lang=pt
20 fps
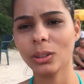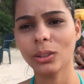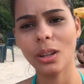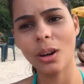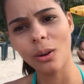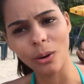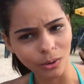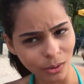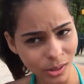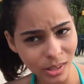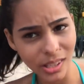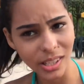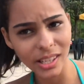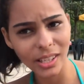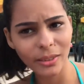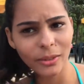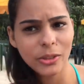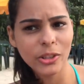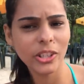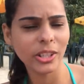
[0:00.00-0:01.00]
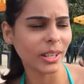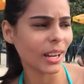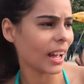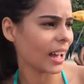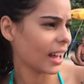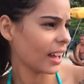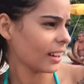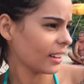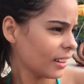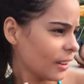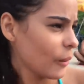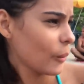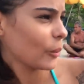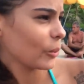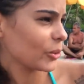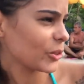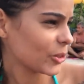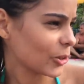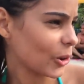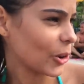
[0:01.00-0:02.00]
Eu não consigo tirar
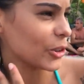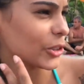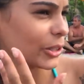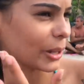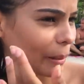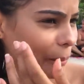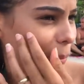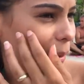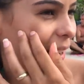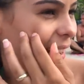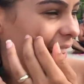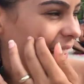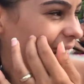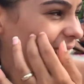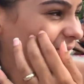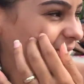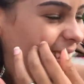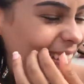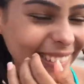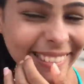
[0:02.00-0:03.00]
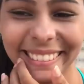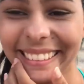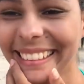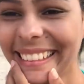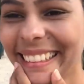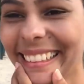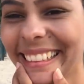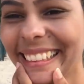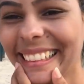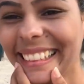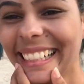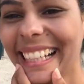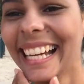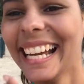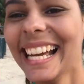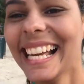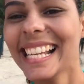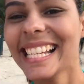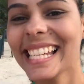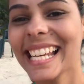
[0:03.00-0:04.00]
o short na praia.
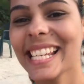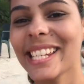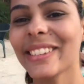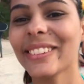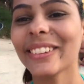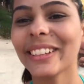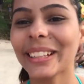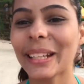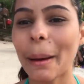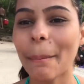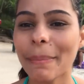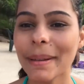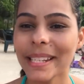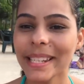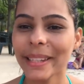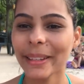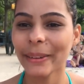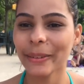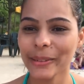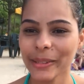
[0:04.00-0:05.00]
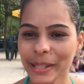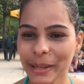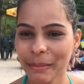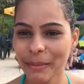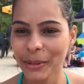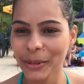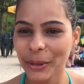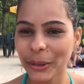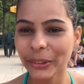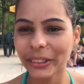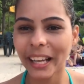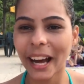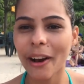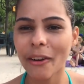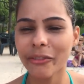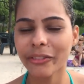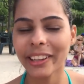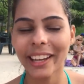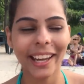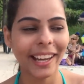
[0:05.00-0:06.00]
Vocês viram que na piscina consegui me soltar,
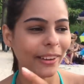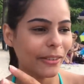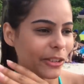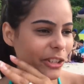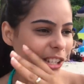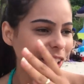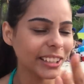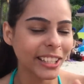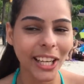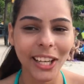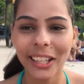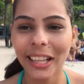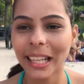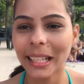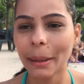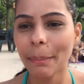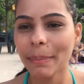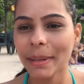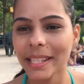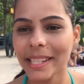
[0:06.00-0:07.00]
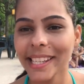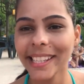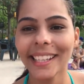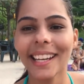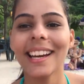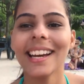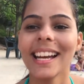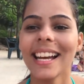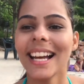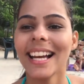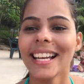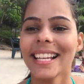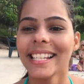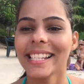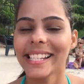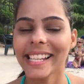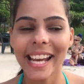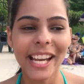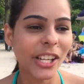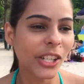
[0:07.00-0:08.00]
eu fiquei o dia inteiro lá na piscina
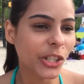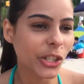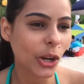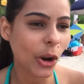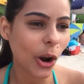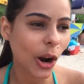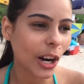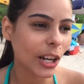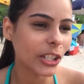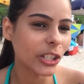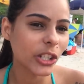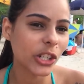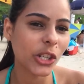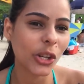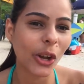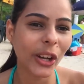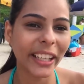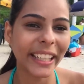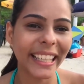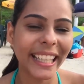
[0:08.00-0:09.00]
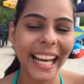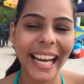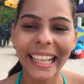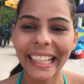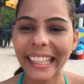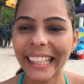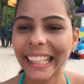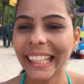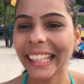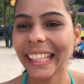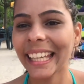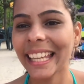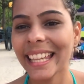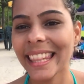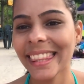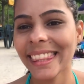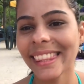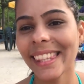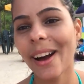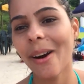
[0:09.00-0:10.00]
sem short, só que aqui
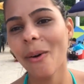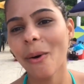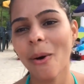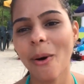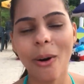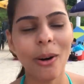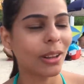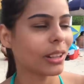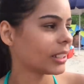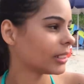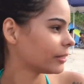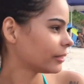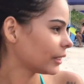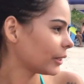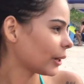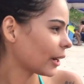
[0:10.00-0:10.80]
não rola.